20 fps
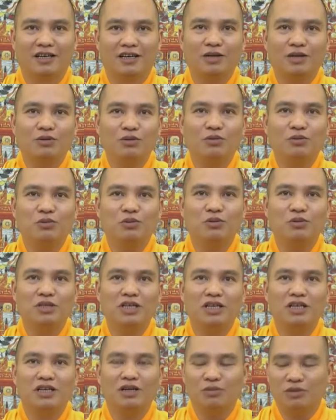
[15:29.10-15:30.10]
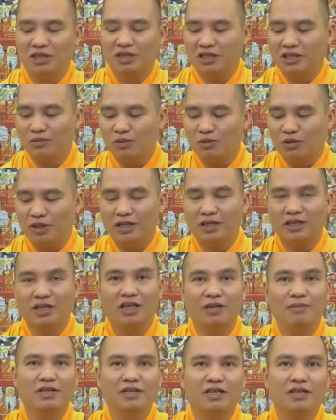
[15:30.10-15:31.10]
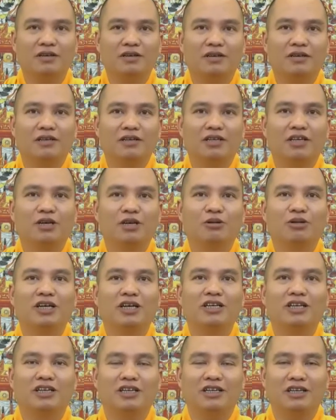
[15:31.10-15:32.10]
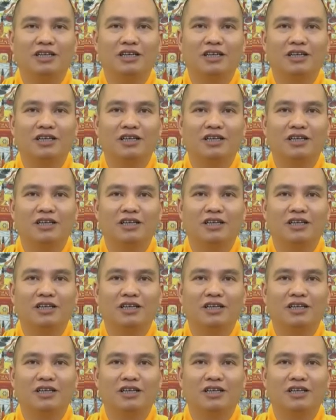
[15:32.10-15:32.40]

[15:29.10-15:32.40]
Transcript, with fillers: cứu giúp chúng sinh không chỉ trong một thế giới mà gì nhiều thế giới